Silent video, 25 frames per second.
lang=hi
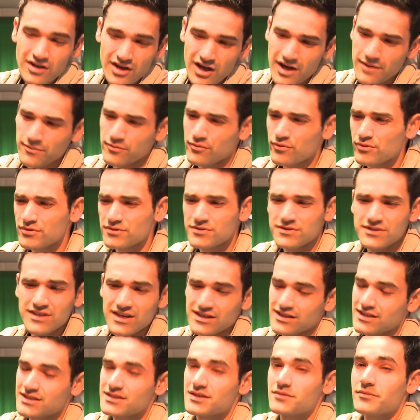आपको
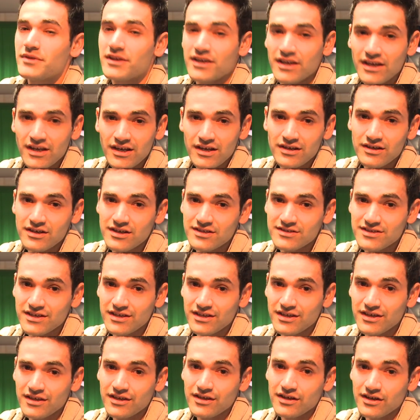ज़्यादा समय नहीं लगना
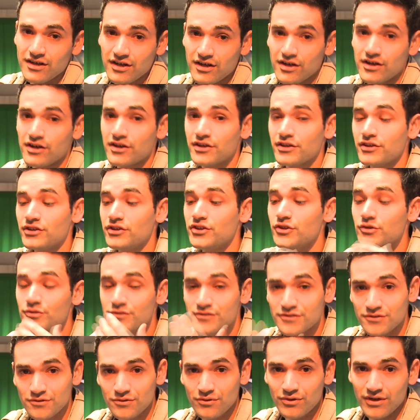चाहिए
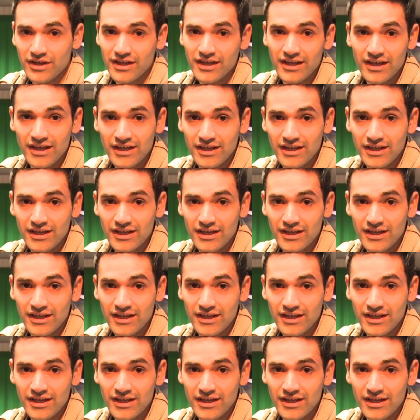यूज टू होने के